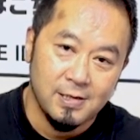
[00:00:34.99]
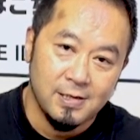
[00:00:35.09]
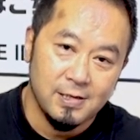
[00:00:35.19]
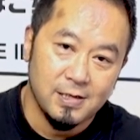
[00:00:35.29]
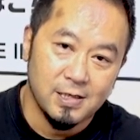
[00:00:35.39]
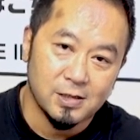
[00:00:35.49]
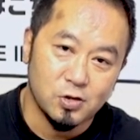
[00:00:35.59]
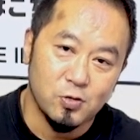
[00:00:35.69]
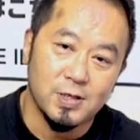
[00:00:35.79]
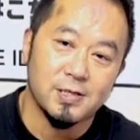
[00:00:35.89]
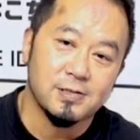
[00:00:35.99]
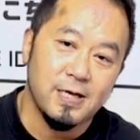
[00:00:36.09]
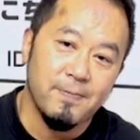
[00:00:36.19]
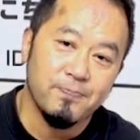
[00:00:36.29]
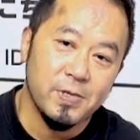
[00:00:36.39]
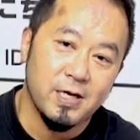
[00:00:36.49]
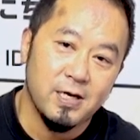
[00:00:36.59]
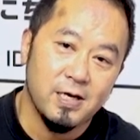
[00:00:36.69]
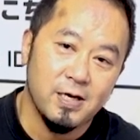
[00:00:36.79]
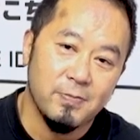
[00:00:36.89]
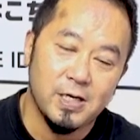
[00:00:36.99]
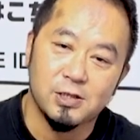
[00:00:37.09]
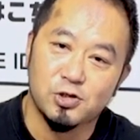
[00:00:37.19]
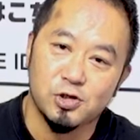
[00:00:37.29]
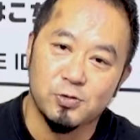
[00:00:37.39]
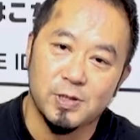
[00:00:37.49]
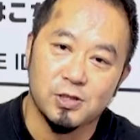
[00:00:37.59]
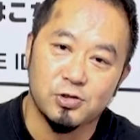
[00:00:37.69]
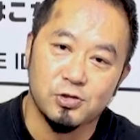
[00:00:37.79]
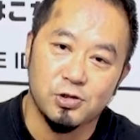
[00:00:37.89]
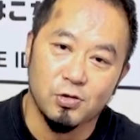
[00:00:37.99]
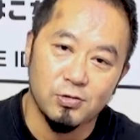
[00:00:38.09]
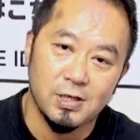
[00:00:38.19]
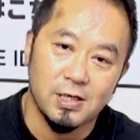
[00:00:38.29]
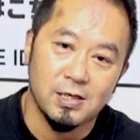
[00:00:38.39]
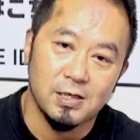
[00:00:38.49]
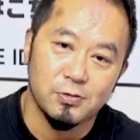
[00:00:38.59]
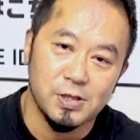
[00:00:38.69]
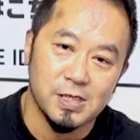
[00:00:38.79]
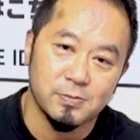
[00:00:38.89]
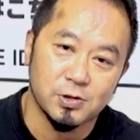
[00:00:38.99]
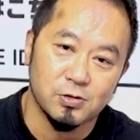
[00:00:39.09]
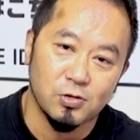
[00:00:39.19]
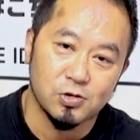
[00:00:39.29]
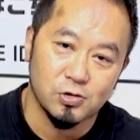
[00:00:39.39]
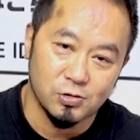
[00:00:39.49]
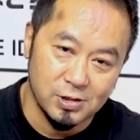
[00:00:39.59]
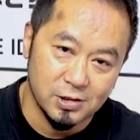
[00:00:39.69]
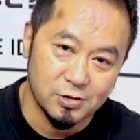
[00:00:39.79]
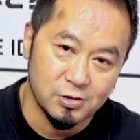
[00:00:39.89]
えー、その上でですね、えー、毎週毎週いろんな、フリーダムズの所属選手、